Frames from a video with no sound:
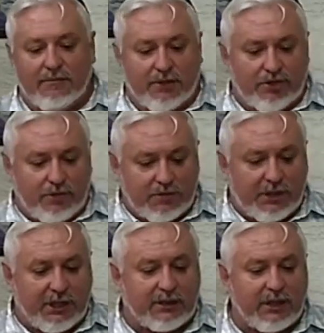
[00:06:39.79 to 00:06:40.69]

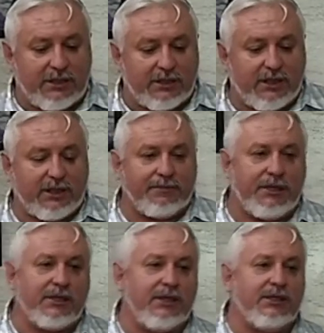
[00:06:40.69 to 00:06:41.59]
причем некоторые из них
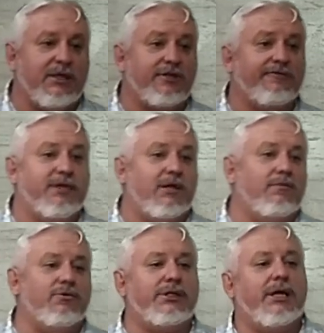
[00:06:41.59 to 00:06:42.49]
отметились даже в
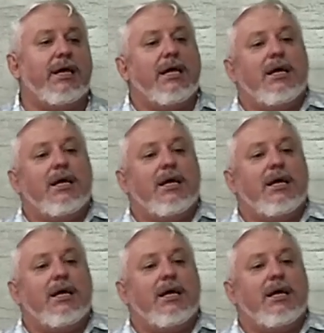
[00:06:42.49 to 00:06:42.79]
Талмуде,